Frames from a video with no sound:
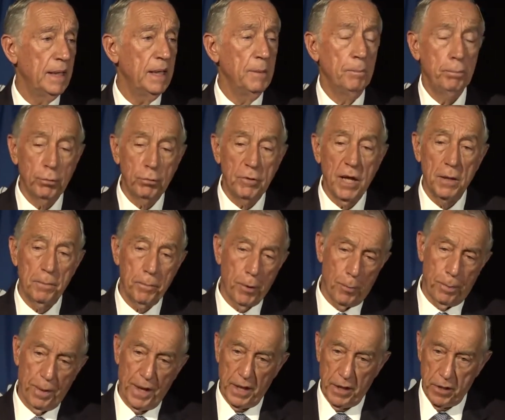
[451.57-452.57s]
e, portanto,
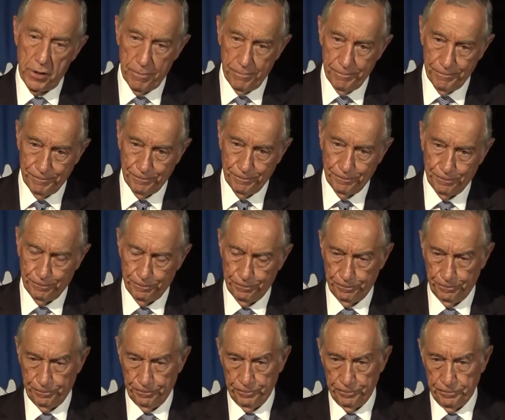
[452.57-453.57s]
para o país.
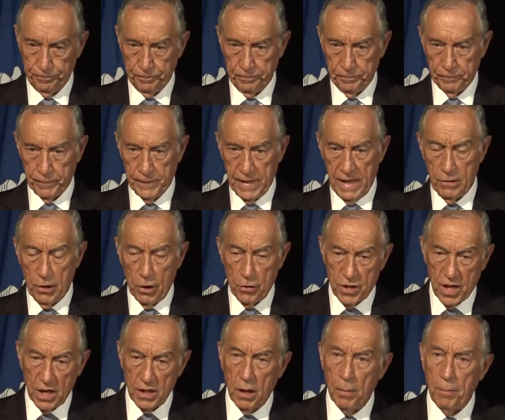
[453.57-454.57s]

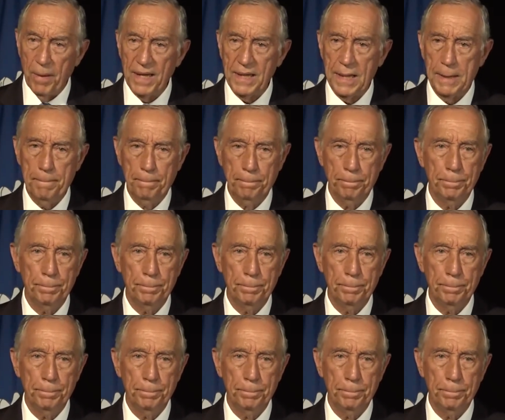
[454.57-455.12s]
António José de Almeida,